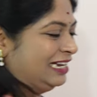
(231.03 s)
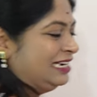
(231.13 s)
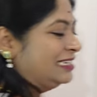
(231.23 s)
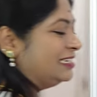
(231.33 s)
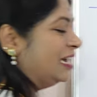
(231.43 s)

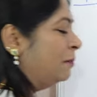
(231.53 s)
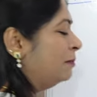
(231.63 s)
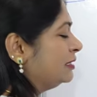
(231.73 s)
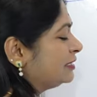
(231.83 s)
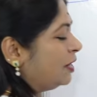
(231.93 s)
நம்பர்ஸ்
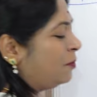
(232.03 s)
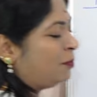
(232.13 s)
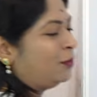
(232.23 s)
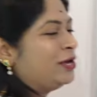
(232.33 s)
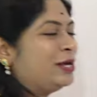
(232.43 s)
நம்பர்ஸ்லாம்
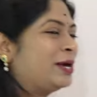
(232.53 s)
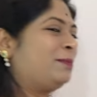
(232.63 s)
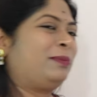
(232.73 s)
போயே